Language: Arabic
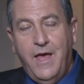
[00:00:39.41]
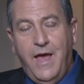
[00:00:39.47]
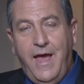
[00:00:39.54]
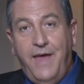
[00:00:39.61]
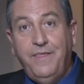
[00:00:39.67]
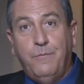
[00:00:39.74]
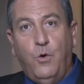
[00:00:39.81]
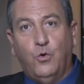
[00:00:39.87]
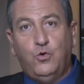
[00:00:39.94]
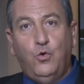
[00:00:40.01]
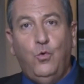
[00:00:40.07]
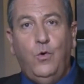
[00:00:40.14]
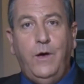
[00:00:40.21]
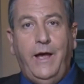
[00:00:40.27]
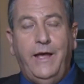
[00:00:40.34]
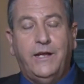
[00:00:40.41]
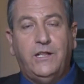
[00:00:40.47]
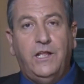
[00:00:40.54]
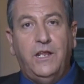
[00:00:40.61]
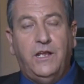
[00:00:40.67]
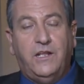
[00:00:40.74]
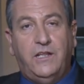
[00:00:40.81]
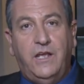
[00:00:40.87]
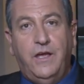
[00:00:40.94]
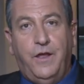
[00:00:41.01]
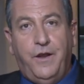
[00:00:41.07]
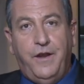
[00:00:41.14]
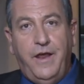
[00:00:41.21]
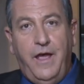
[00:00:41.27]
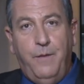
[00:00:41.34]
هذا موضوع كتير
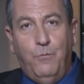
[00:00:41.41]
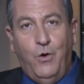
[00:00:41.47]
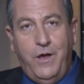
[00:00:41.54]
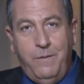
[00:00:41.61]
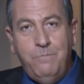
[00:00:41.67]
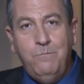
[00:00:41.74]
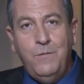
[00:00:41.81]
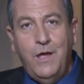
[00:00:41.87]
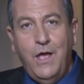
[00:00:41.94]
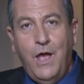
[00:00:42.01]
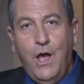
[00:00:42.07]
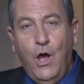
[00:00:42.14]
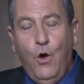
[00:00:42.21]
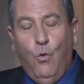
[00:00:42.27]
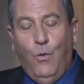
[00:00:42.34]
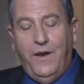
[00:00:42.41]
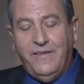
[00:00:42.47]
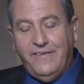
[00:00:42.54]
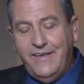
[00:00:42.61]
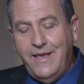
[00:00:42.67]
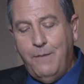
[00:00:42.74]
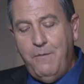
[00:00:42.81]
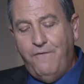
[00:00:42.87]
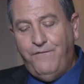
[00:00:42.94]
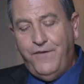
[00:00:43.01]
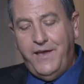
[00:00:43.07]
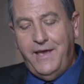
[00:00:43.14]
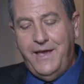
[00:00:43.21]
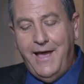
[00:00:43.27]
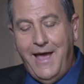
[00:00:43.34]
كتير مهم ولا سيما
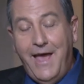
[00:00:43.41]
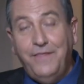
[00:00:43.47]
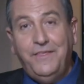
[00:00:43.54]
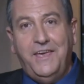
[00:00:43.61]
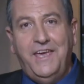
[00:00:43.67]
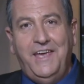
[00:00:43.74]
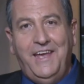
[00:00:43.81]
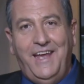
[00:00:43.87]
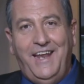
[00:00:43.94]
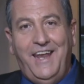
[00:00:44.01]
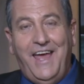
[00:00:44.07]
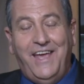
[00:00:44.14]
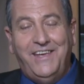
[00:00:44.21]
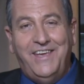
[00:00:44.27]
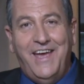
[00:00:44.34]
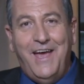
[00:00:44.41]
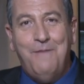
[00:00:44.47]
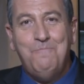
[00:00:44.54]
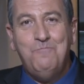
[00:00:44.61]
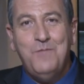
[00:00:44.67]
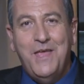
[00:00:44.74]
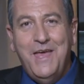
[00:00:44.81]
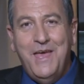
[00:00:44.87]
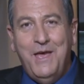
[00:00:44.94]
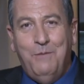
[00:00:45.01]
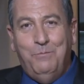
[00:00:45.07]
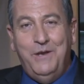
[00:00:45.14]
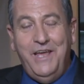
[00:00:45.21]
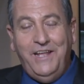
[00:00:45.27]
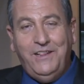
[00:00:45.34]
في هذه الأيام
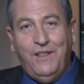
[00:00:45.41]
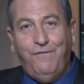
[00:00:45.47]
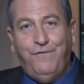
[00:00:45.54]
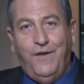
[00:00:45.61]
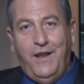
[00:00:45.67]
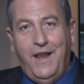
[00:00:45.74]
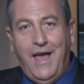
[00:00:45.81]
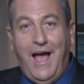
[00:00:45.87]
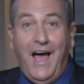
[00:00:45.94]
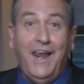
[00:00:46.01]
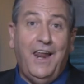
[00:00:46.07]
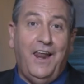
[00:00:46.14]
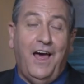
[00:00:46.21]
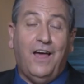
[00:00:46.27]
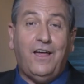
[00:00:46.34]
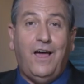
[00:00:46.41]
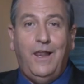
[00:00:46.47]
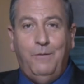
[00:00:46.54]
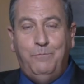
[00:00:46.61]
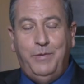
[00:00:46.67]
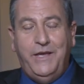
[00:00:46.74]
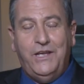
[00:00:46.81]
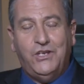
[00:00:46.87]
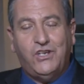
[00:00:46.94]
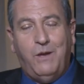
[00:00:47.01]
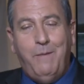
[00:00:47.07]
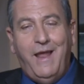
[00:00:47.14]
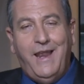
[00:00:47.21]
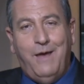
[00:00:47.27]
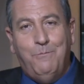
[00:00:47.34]
بنحتفل على الأقل
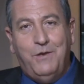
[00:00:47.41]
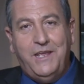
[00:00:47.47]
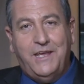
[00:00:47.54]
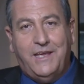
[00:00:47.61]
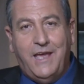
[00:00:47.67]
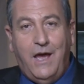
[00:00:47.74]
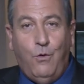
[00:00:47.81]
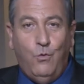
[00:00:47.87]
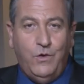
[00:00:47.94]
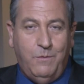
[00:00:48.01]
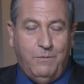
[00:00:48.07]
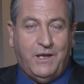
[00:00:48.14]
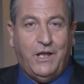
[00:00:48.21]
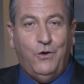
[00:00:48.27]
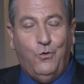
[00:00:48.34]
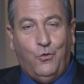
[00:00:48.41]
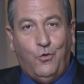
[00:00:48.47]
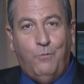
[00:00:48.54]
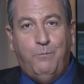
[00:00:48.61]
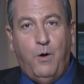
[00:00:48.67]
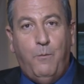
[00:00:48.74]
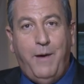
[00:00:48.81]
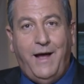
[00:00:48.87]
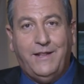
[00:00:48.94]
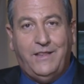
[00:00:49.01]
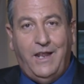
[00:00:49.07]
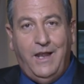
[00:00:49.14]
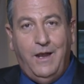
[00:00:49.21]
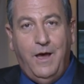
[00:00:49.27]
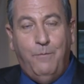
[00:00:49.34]
بشمال أمريكا ويمكن أوروبا وبعض
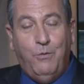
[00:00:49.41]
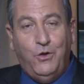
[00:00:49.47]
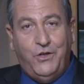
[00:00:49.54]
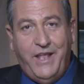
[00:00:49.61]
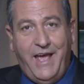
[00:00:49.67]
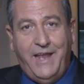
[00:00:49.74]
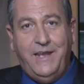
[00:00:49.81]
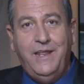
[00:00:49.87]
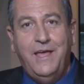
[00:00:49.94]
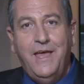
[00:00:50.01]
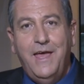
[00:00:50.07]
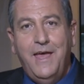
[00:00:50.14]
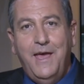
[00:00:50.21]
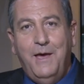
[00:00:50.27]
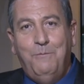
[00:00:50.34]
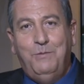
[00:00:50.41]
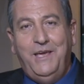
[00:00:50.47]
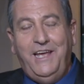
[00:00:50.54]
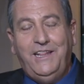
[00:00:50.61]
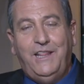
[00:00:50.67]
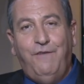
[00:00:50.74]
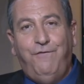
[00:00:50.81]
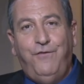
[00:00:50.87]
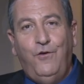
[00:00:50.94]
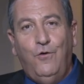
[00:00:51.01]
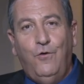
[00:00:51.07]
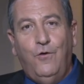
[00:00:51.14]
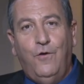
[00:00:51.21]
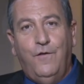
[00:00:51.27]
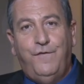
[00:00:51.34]
البلدان
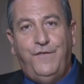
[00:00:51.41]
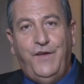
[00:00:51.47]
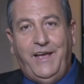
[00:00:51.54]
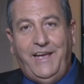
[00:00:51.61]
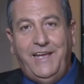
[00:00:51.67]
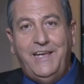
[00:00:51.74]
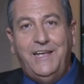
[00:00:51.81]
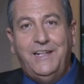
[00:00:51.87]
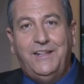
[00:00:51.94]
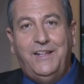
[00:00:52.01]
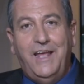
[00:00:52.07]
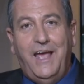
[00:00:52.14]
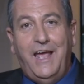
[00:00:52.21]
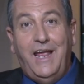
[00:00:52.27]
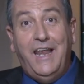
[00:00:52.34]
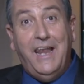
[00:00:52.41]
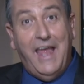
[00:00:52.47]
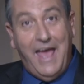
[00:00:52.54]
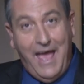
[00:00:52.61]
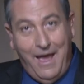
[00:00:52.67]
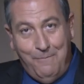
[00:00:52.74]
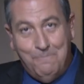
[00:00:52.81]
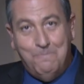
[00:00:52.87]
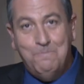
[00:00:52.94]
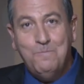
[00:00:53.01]
بيحتفلوا في عيد الآب